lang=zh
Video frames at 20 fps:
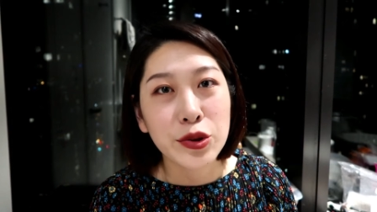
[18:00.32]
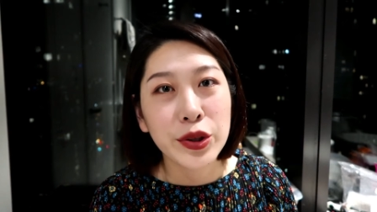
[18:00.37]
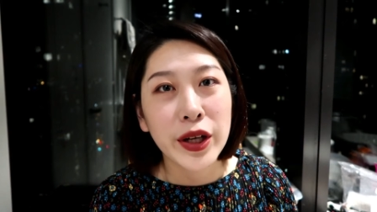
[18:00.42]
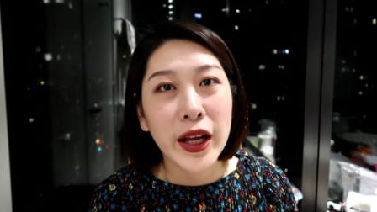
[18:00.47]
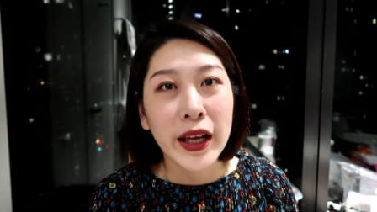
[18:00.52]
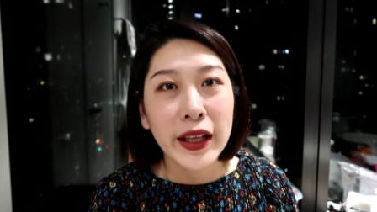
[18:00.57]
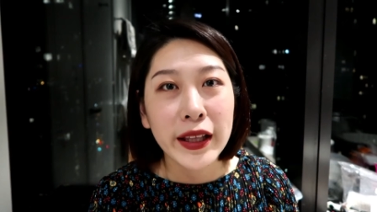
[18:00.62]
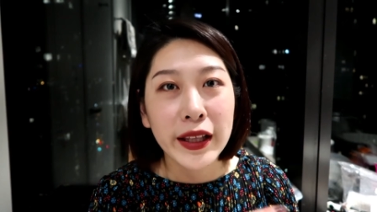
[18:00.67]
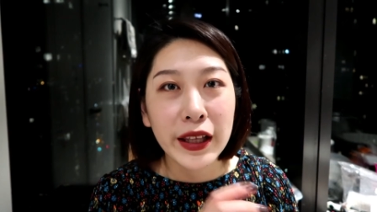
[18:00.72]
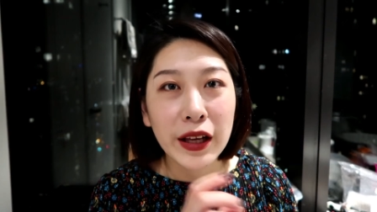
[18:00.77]
出
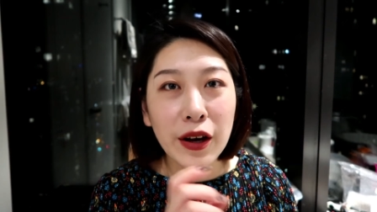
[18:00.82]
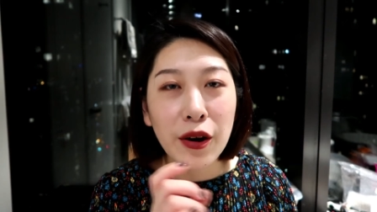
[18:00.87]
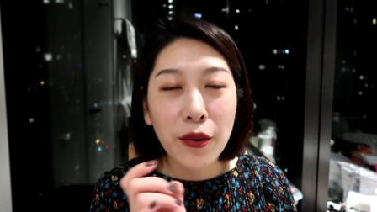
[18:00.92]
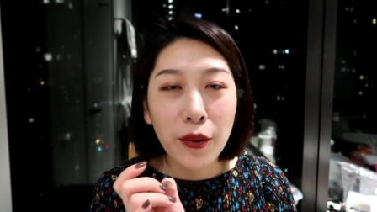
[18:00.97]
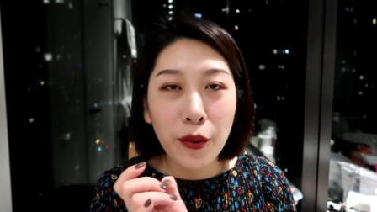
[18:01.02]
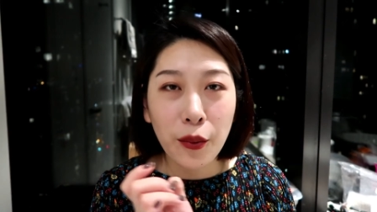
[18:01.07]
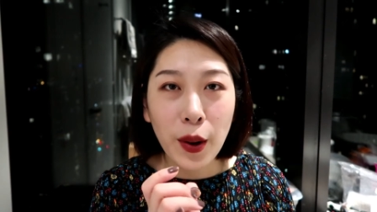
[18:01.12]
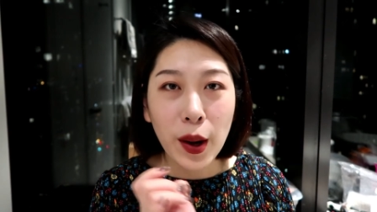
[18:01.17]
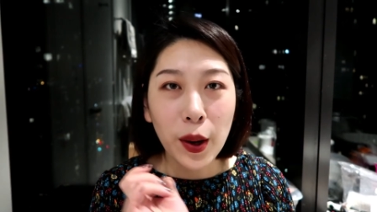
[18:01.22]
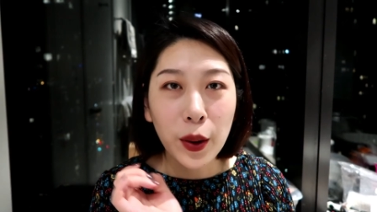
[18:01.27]
来。你
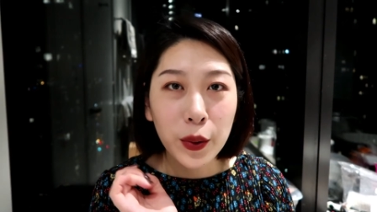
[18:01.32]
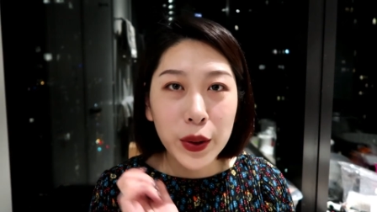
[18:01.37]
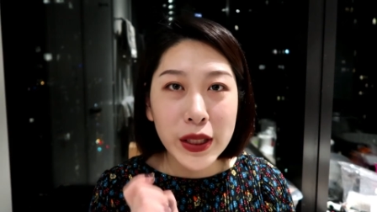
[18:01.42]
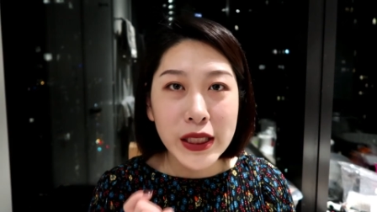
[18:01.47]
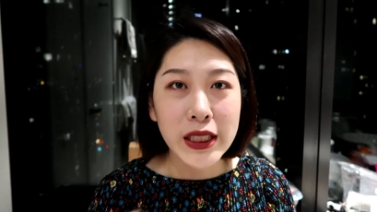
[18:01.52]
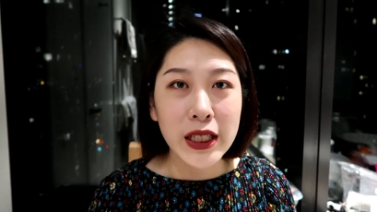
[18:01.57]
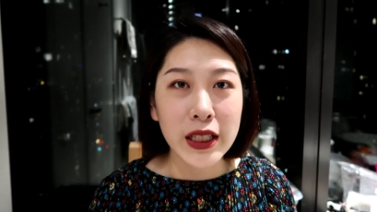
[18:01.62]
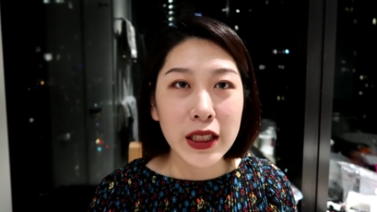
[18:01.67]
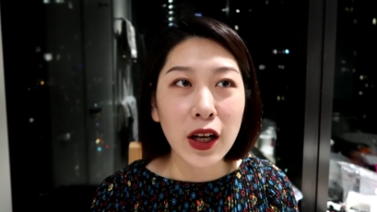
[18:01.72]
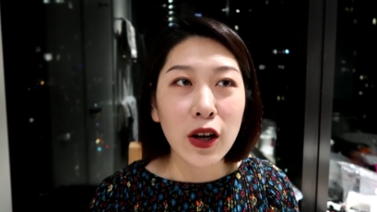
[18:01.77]
要管
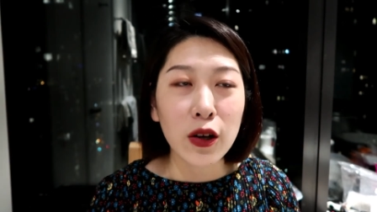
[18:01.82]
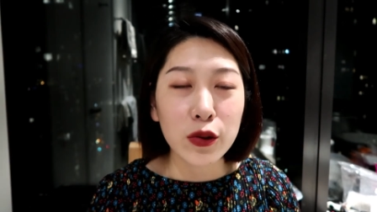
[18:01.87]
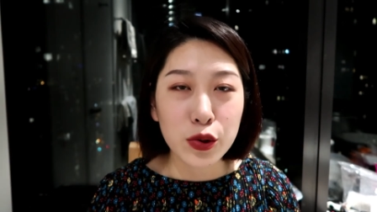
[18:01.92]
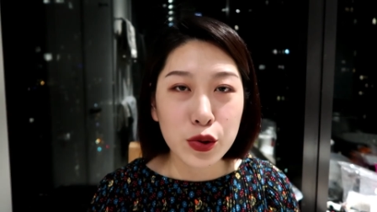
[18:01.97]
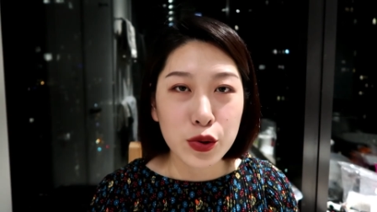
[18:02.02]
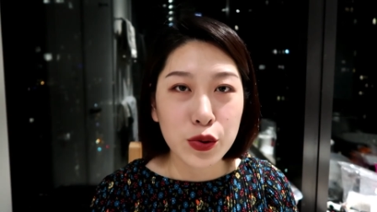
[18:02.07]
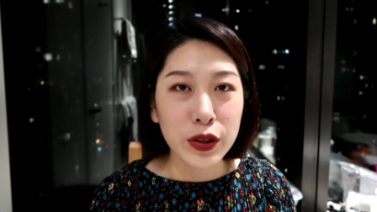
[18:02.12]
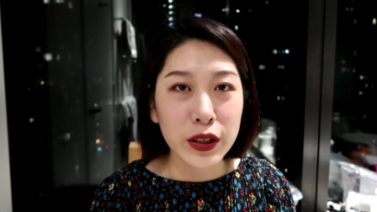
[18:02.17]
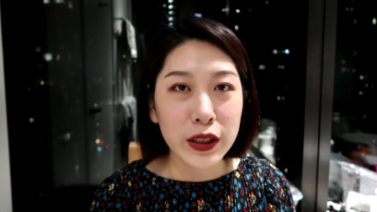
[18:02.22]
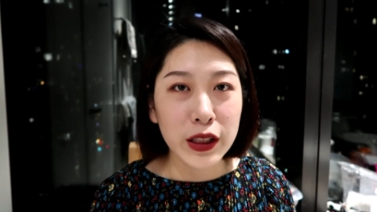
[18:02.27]
柜姐要，
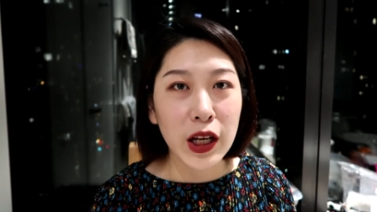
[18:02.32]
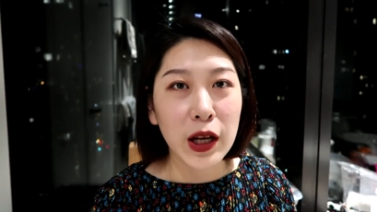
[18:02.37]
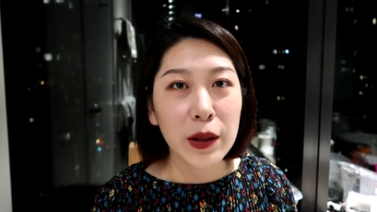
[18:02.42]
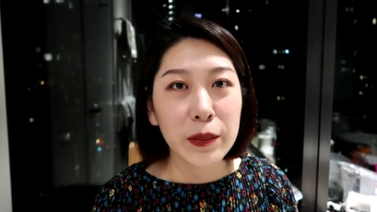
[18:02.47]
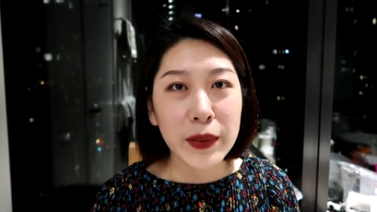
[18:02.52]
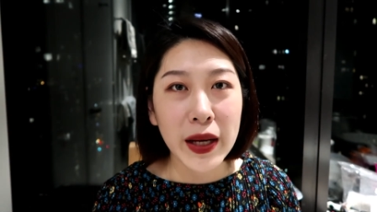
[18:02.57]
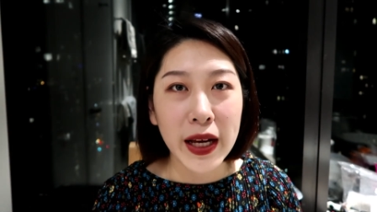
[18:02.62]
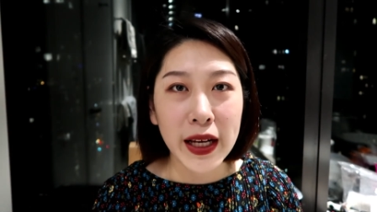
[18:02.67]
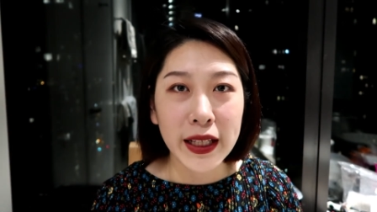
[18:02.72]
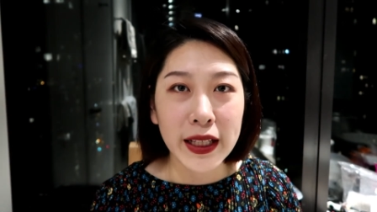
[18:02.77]
你说你想
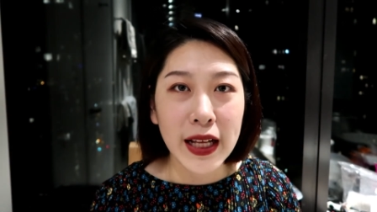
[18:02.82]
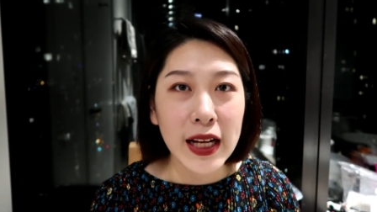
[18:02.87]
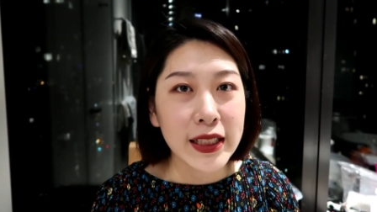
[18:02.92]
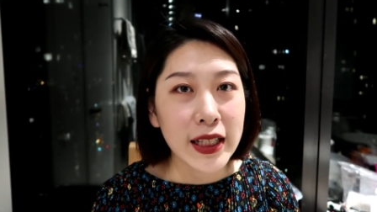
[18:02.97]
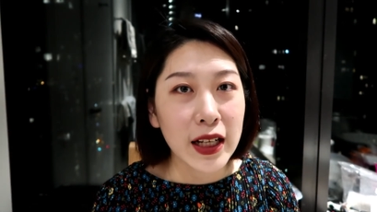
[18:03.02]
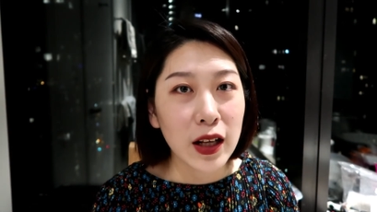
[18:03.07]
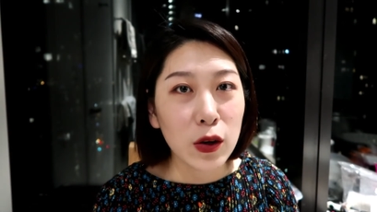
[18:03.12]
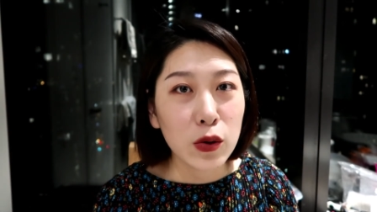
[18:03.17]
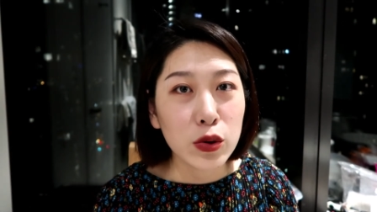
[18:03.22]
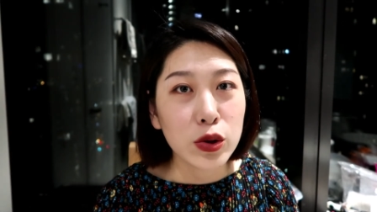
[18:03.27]
买他
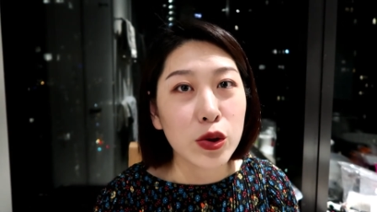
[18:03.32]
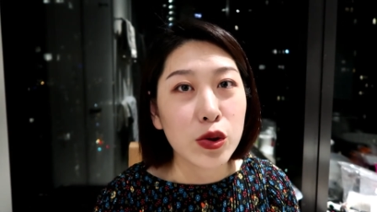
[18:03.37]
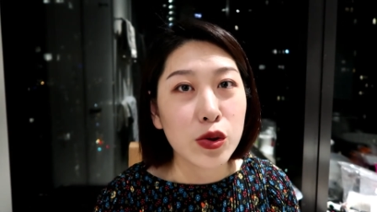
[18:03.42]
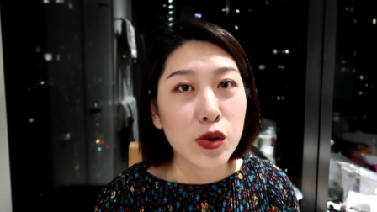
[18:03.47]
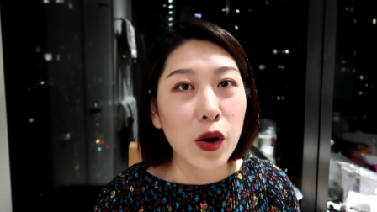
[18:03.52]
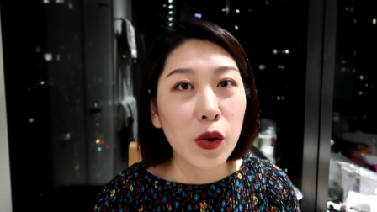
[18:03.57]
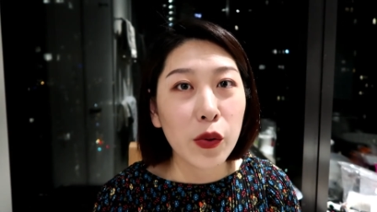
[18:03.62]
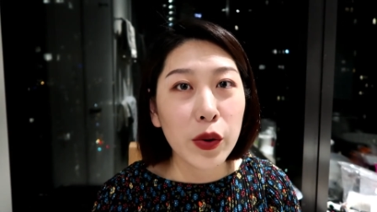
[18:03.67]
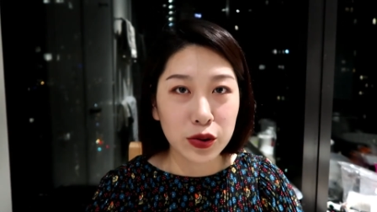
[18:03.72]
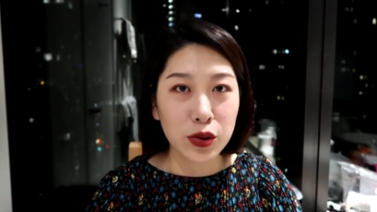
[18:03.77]
家的护手
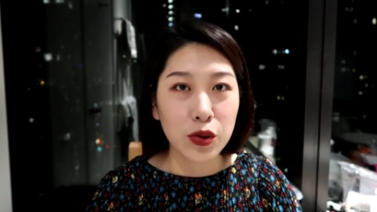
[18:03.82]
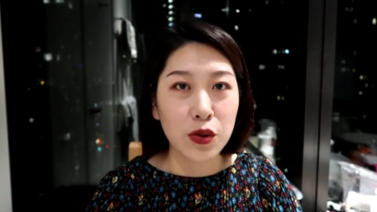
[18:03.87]
霜，